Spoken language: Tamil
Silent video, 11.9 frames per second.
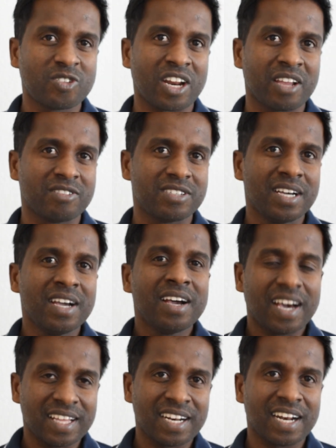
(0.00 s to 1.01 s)
குறைவு
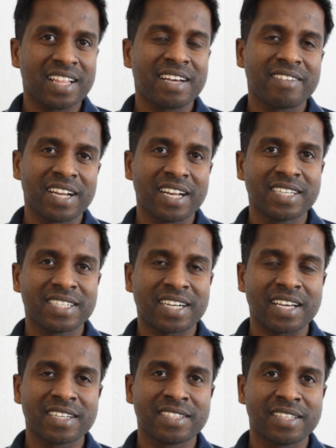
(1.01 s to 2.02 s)
அதனால தான் அவங்களுக்கு
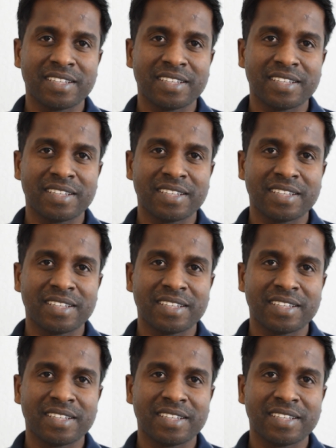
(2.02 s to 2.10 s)
கணக்கு